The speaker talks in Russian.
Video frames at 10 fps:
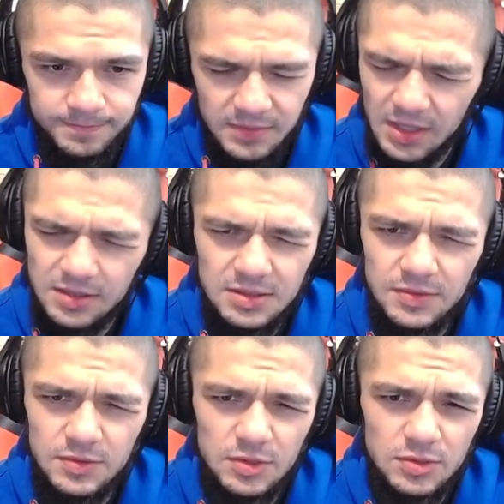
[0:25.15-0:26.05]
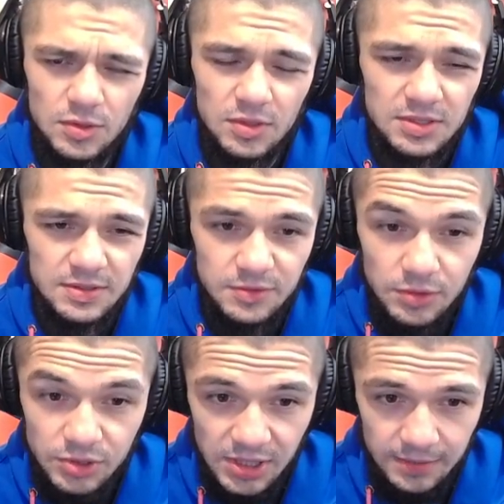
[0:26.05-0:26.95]
Не, не 940,
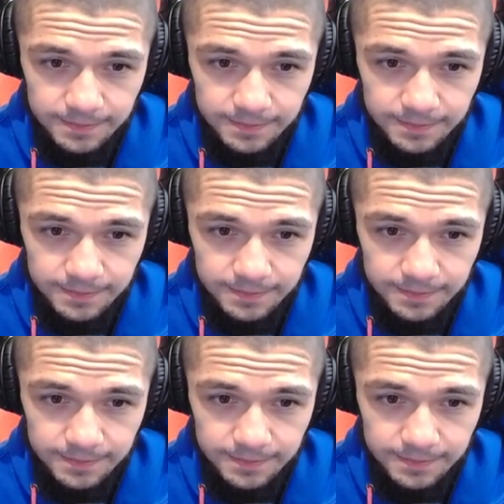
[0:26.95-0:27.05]
960